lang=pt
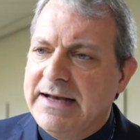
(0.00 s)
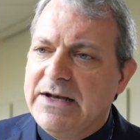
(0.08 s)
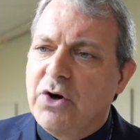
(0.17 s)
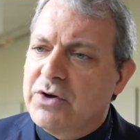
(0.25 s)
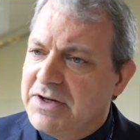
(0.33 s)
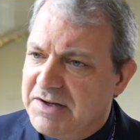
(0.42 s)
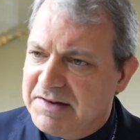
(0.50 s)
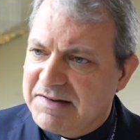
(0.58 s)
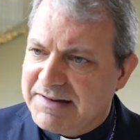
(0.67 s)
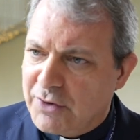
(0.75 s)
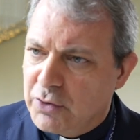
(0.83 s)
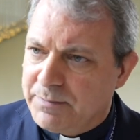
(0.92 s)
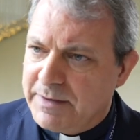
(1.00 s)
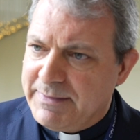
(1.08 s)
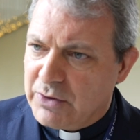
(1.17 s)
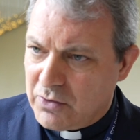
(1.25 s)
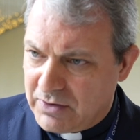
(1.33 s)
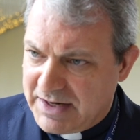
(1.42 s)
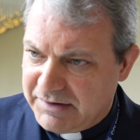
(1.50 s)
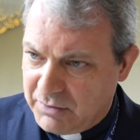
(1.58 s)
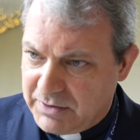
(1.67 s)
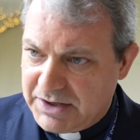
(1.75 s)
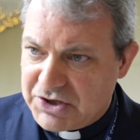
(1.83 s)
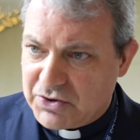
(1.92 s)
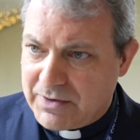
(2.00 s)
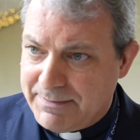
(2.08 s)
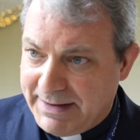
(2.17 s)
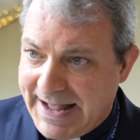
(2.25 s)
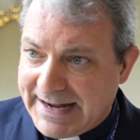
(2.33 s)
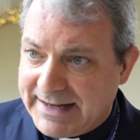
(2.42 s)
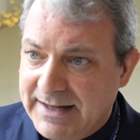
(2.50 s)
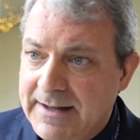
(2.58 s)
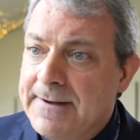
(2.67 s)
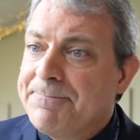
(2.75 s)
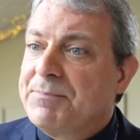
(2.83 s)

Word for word: na organização do primeiro Congresso Eucarístico em Braga